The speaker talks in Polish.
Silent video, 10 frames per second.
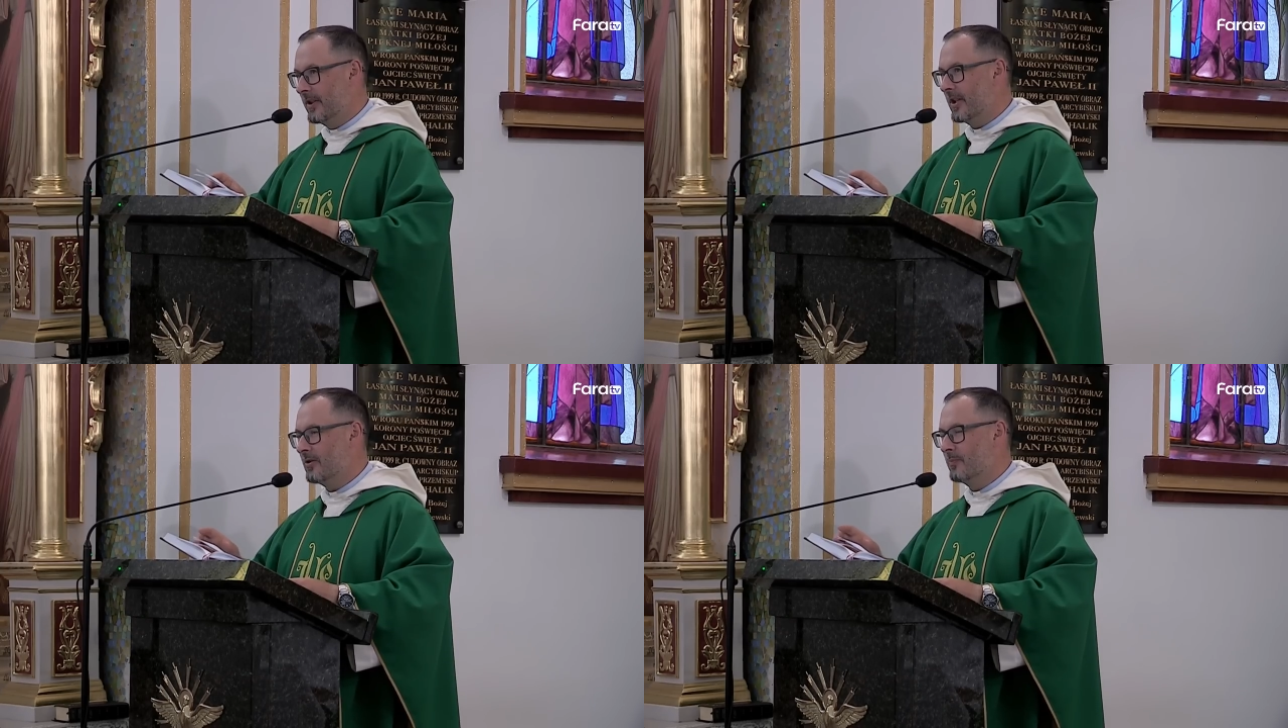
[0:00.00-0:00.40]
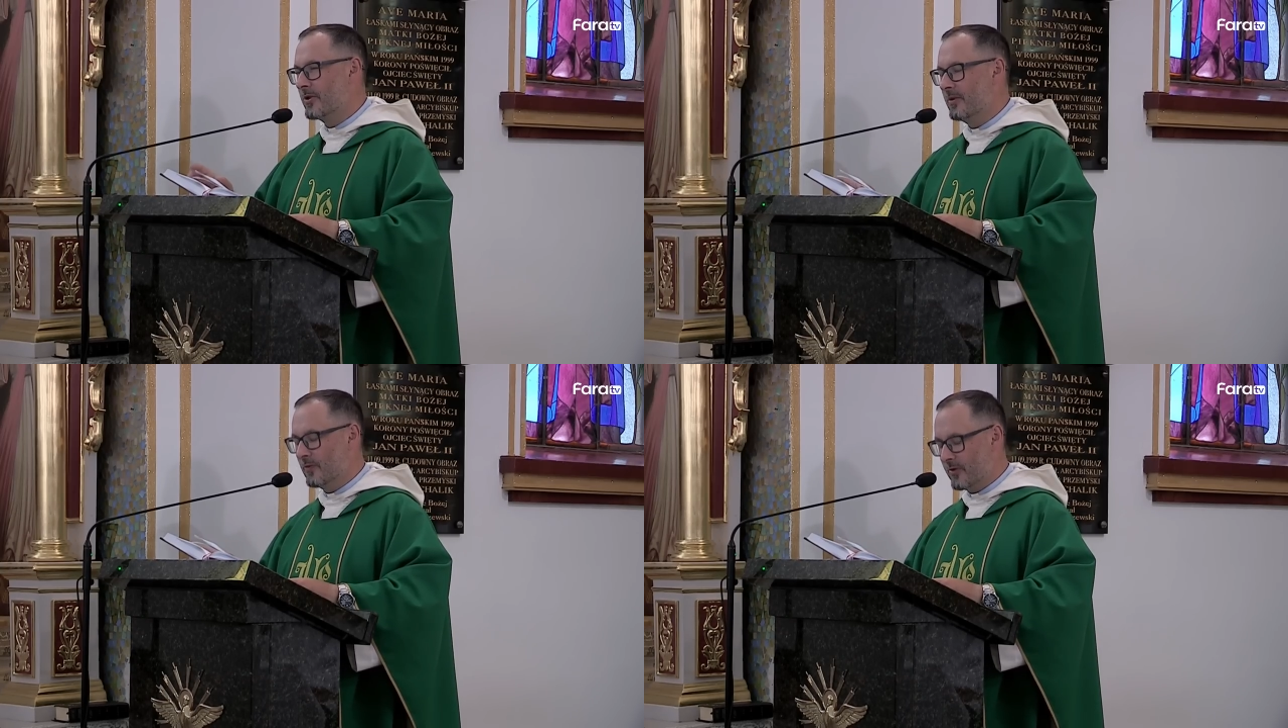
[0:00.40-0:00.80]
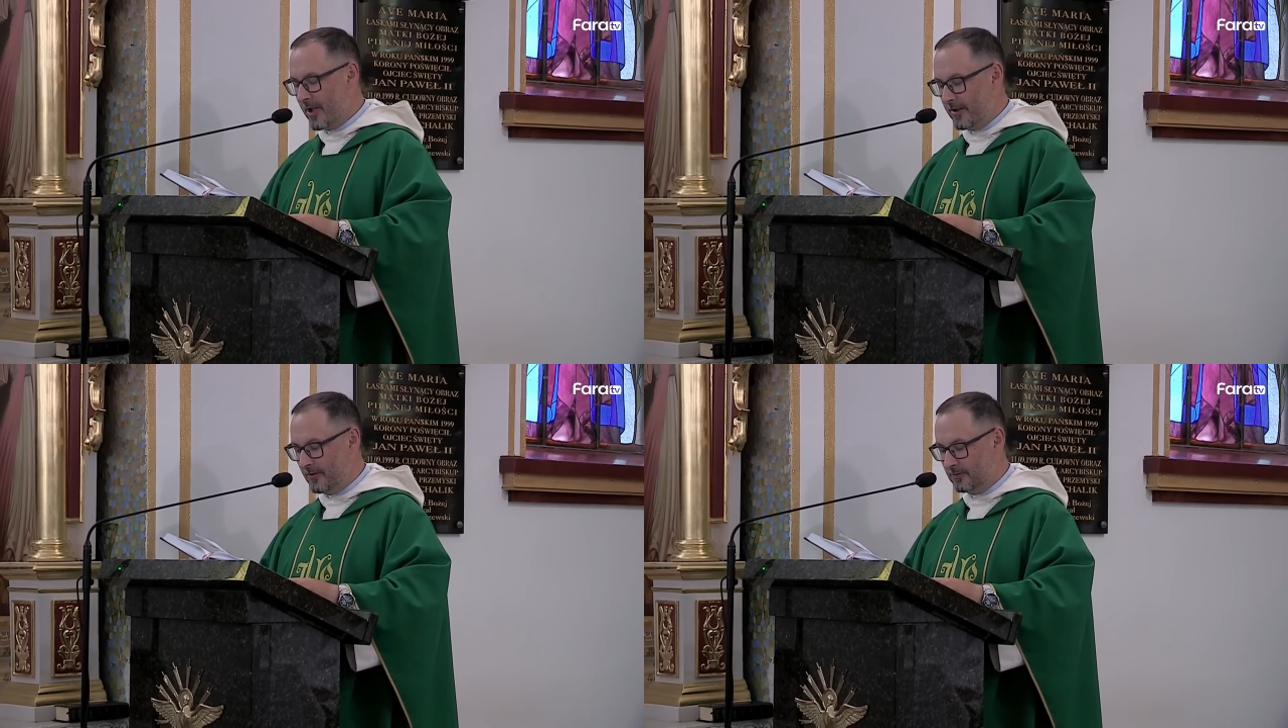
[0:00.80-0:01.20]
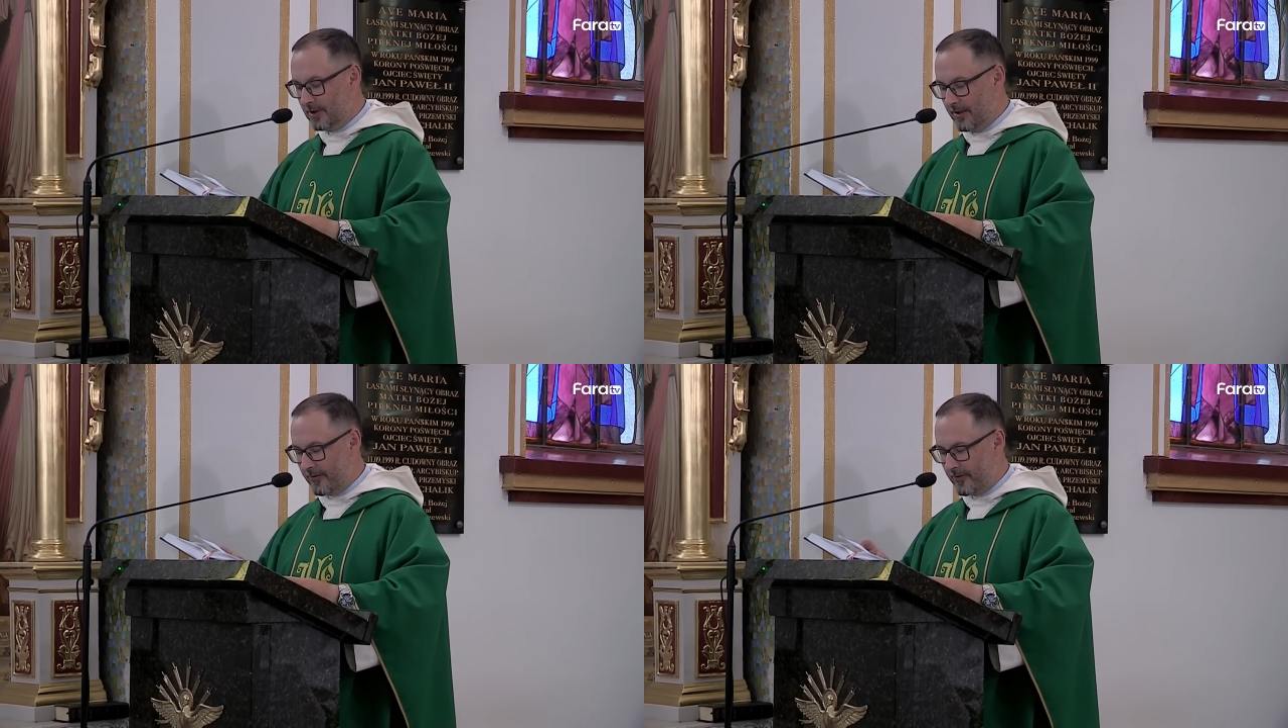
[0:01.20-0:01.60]
niejako przymuszają
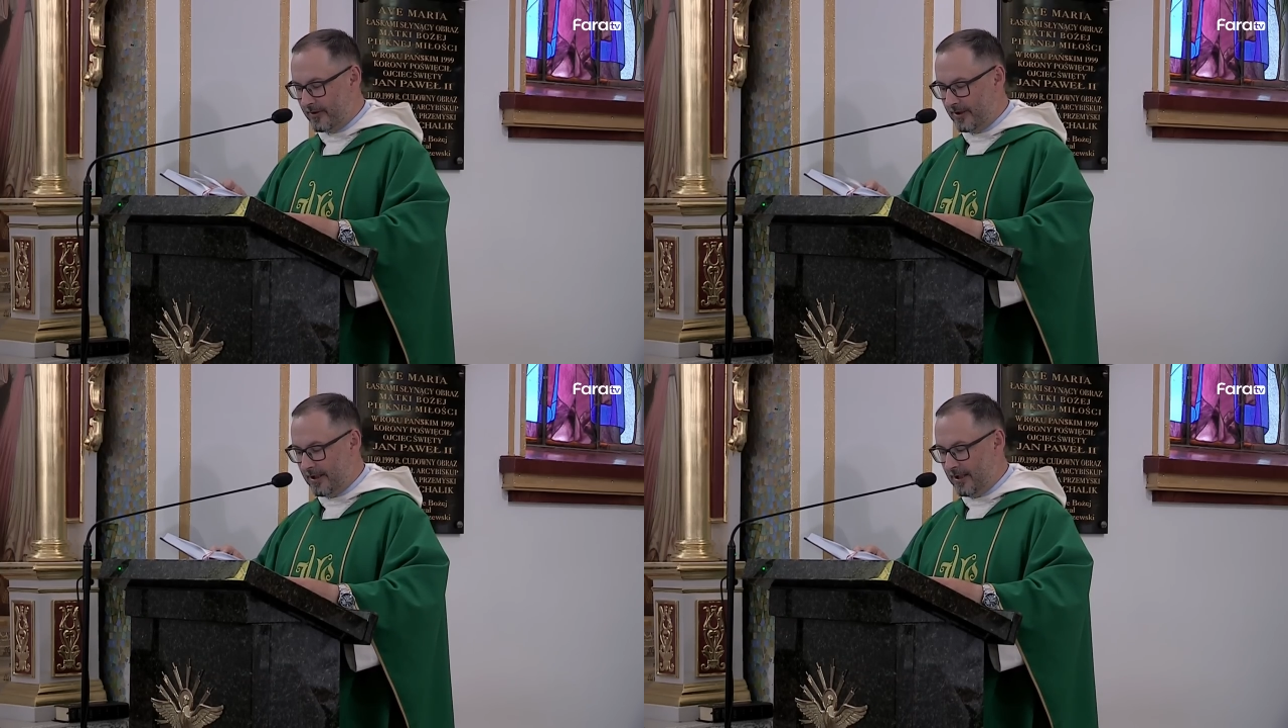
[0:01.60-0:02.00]
nas